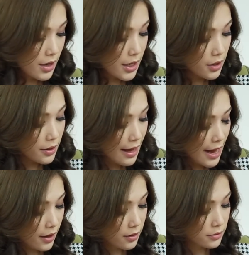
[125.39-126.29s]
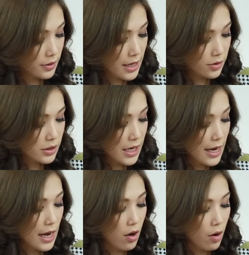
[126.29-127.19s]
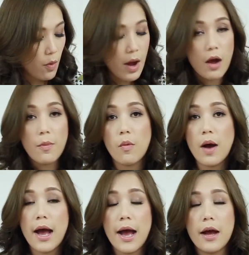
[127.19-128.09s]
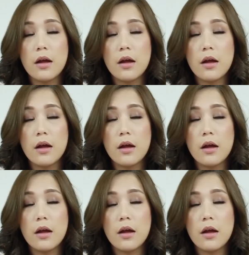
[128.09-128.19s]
อีกหนึ่งอย่างน่าสนใจน่าลองเพราะว่าเขาบอกว่า